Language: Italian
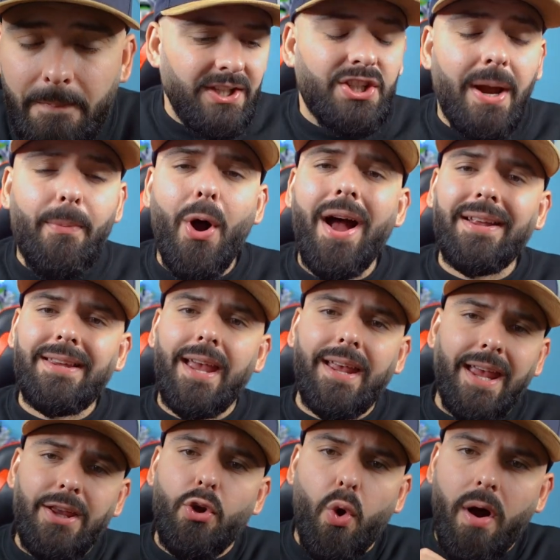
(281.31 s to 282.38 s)
Diciamo anche
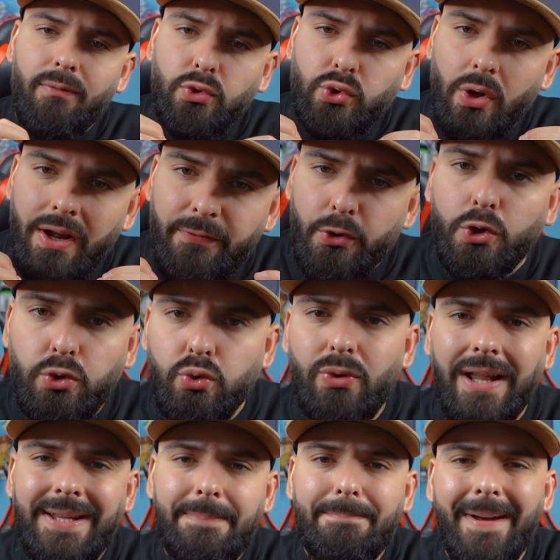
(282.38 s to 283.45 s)
che io ho avuto la
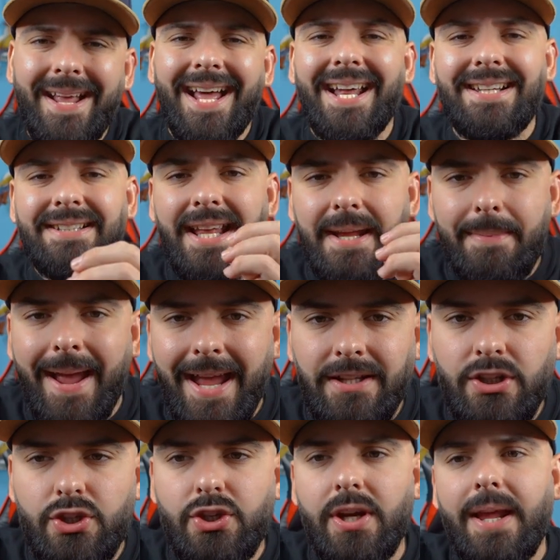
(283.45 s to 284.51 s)
fortuna di beccare dei
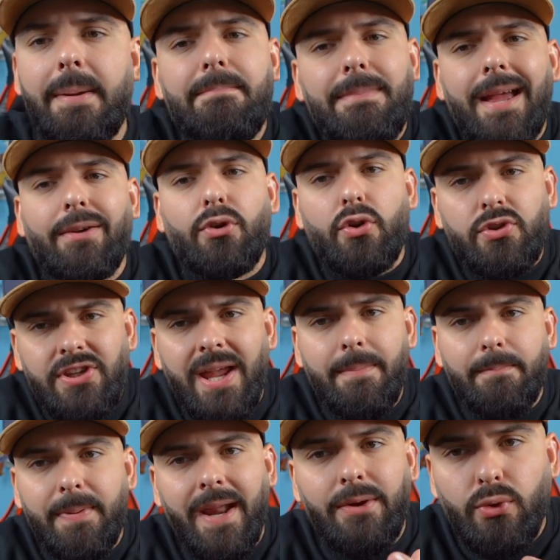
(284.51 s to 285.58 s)
medici che mi hanno
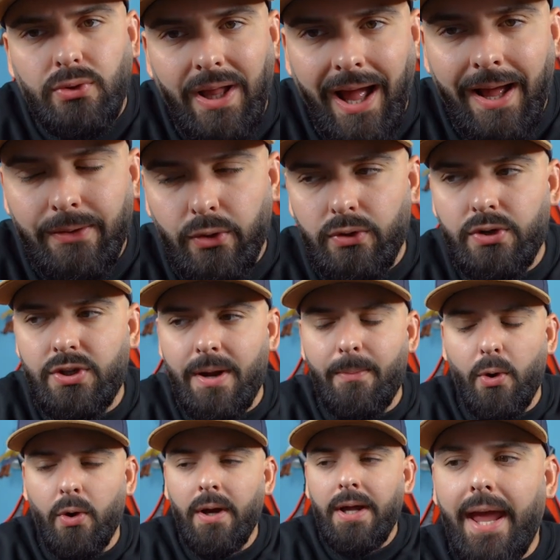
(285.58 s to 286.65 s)
sempre aiutato, diciamo,